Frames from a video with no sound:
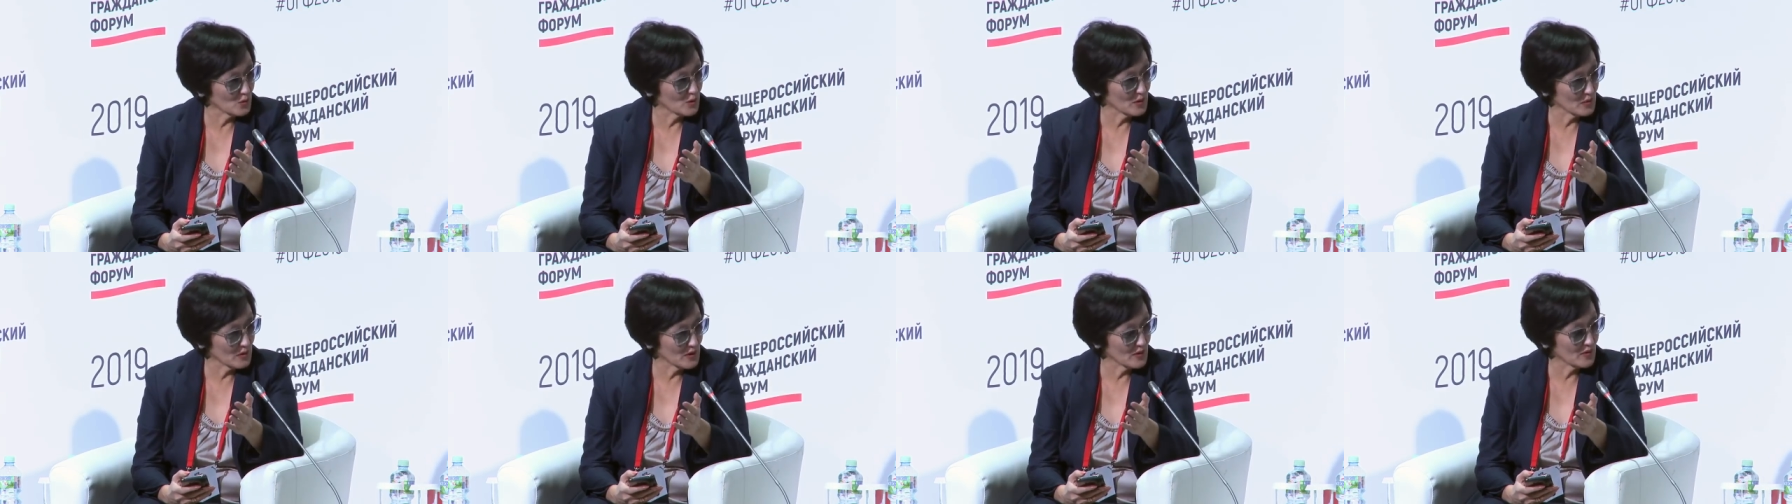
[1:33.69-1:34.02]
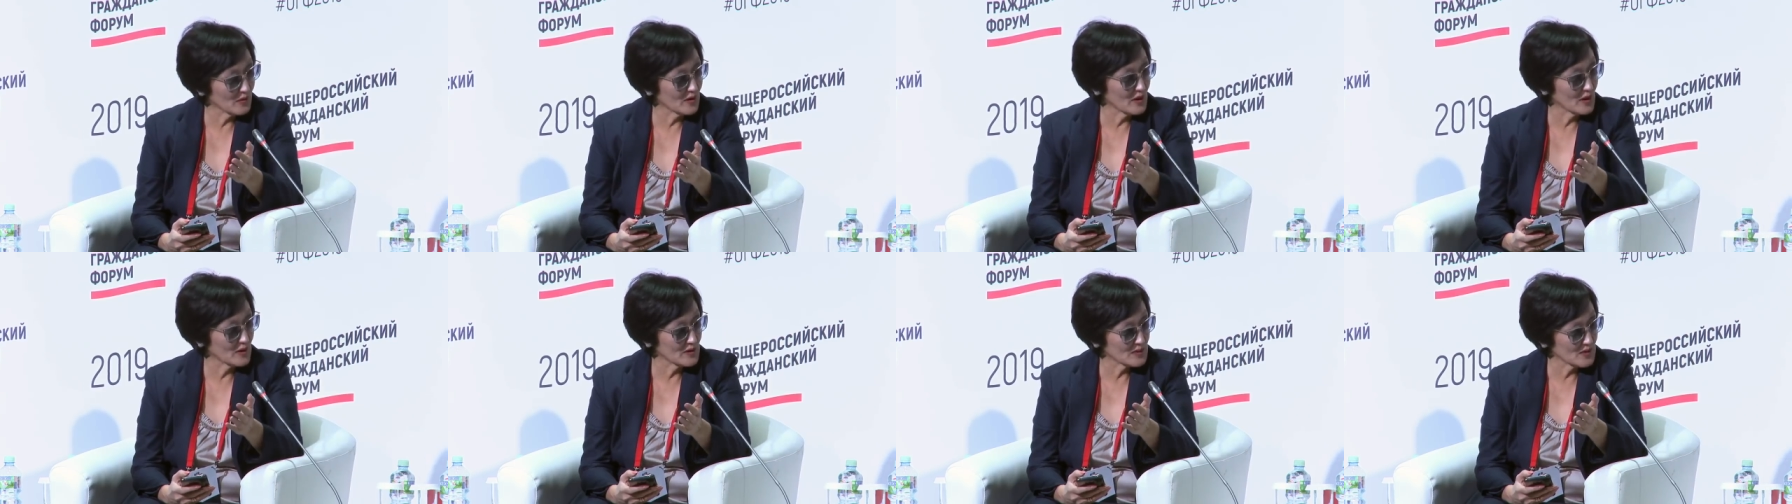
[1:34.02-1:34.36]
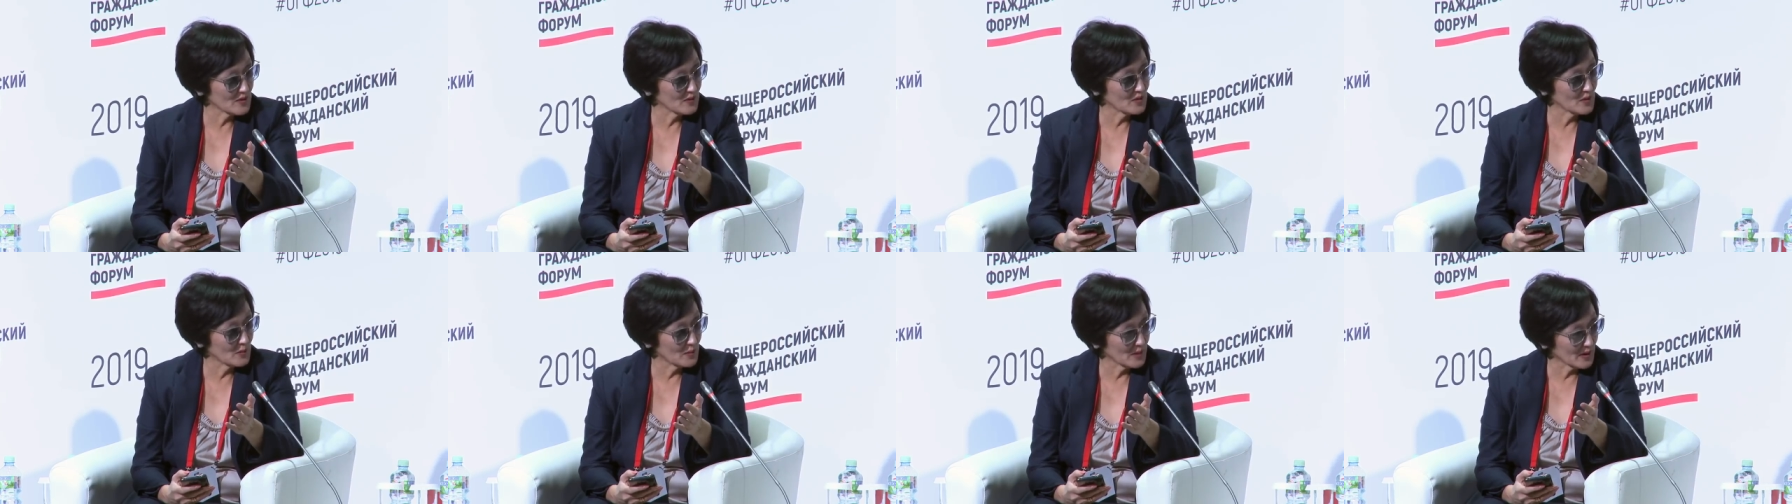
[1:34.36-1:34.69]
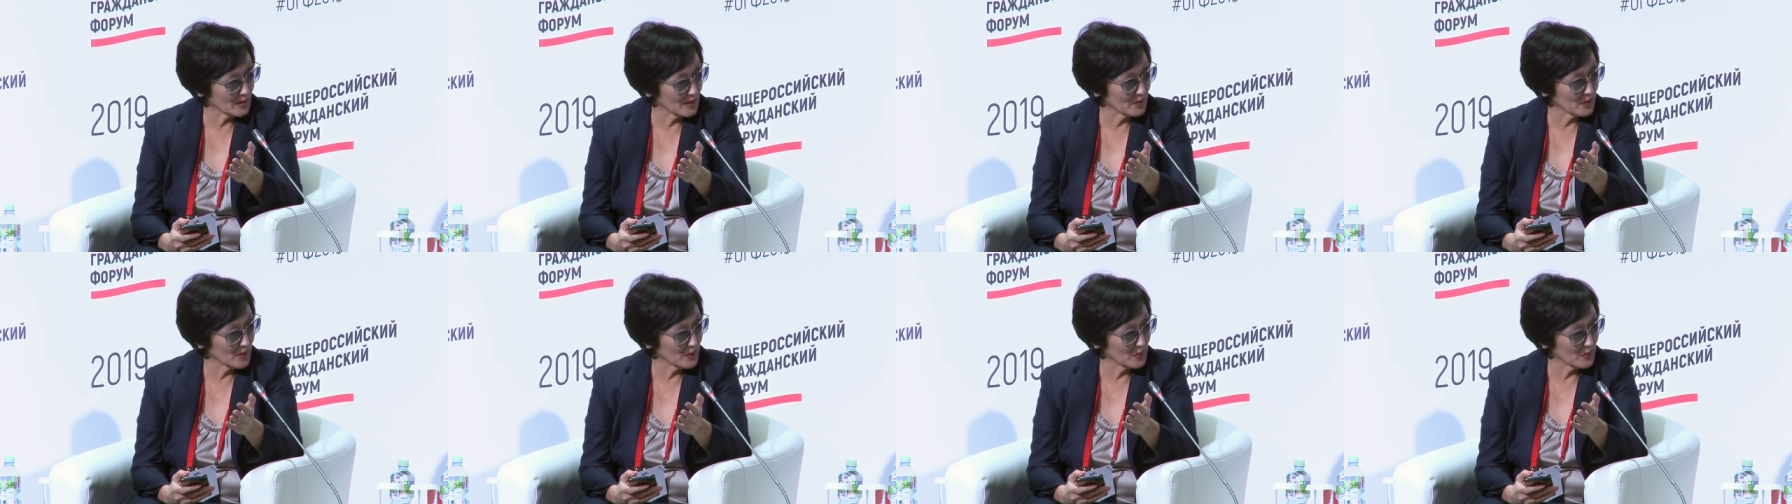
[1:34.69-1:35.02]
коим является
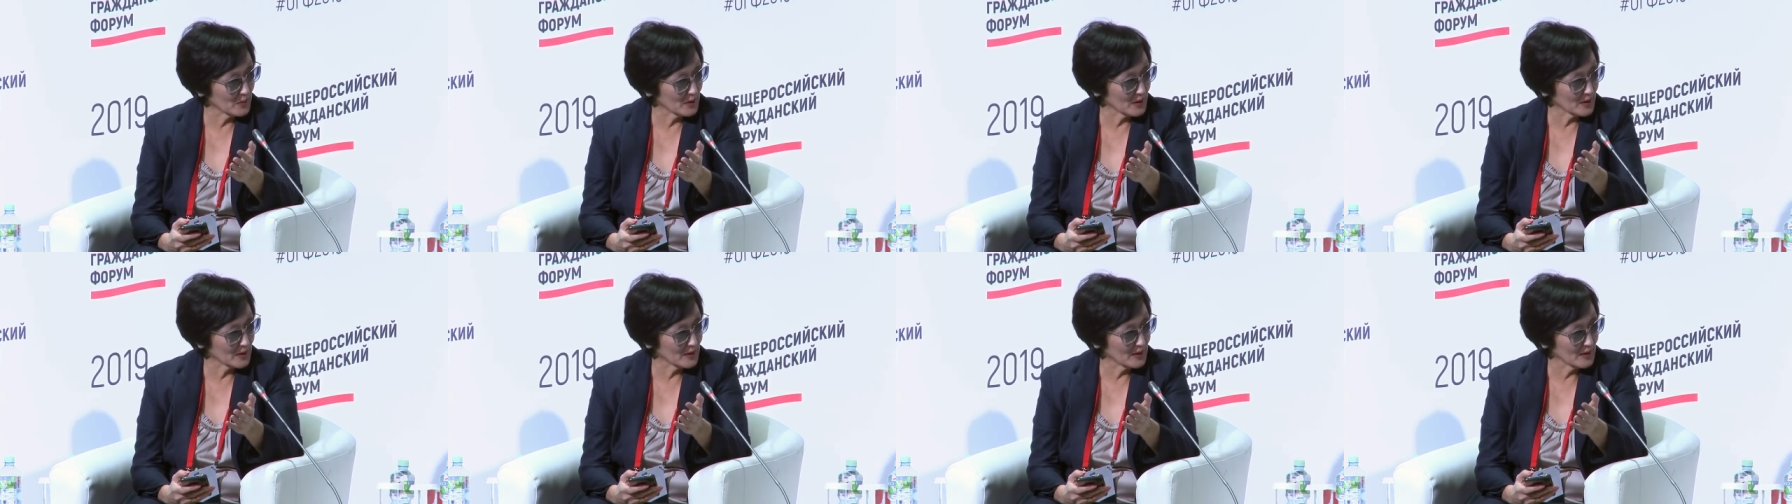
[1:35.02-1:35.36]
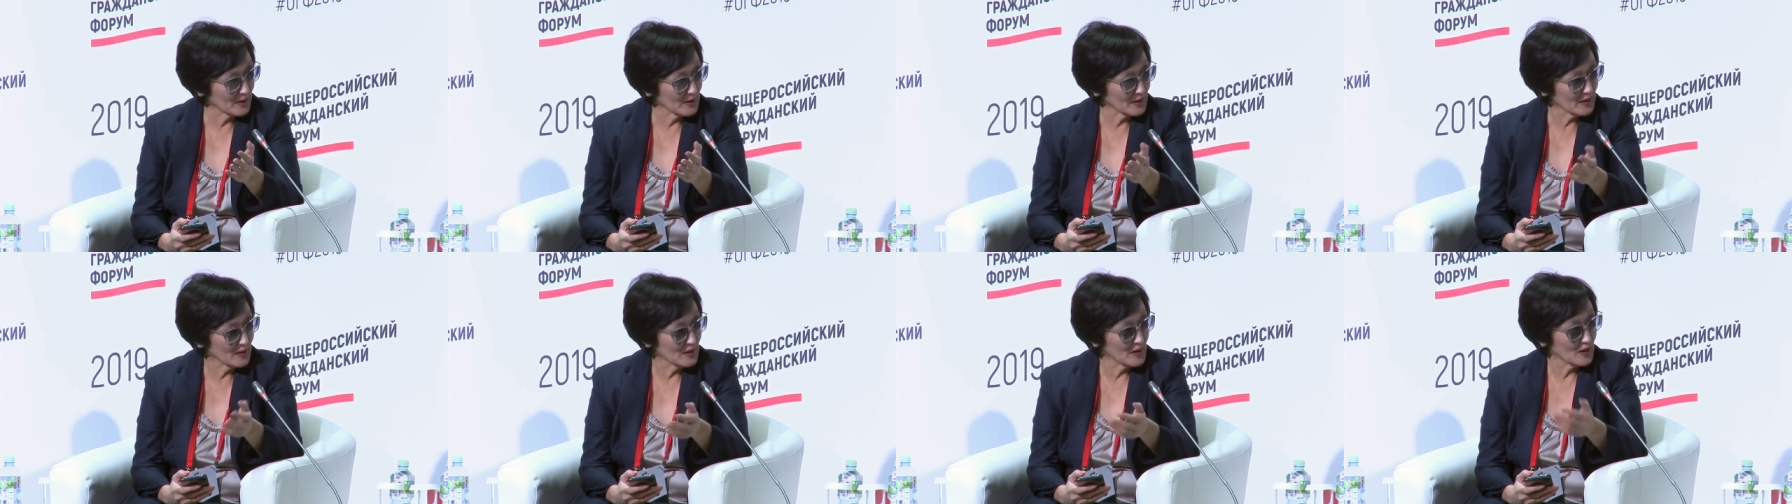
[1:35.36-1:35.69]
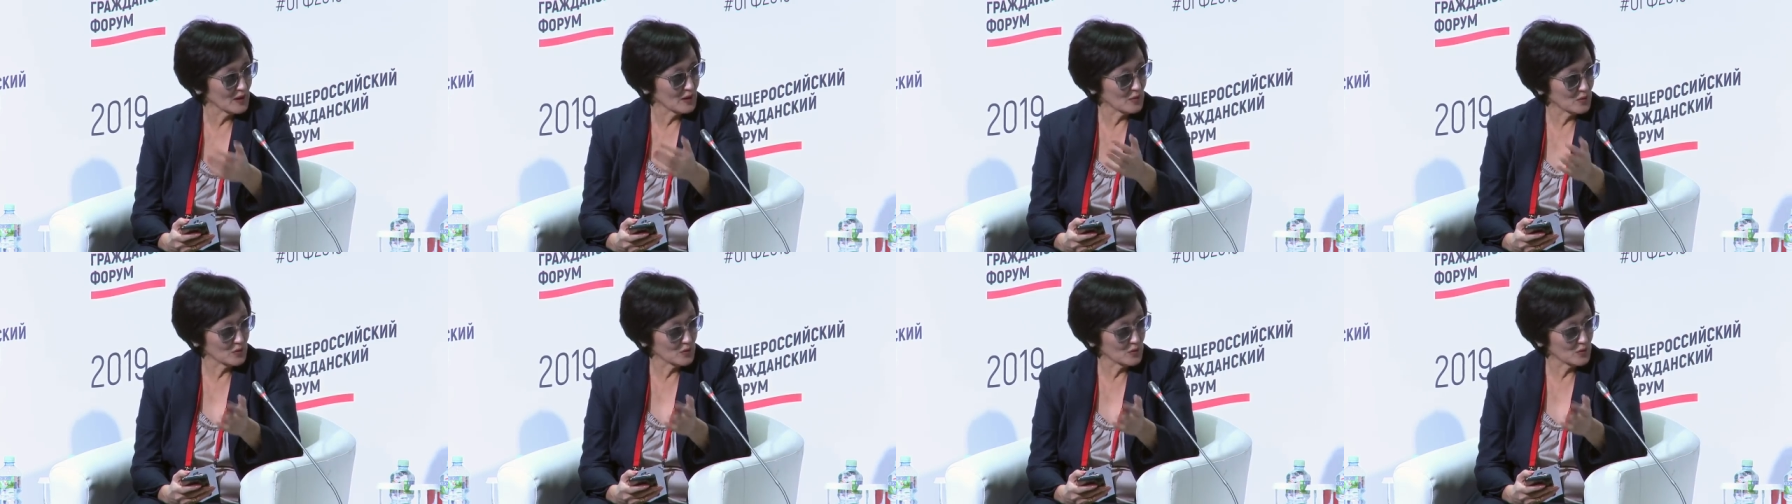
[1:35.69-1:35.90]
выборы, например, да,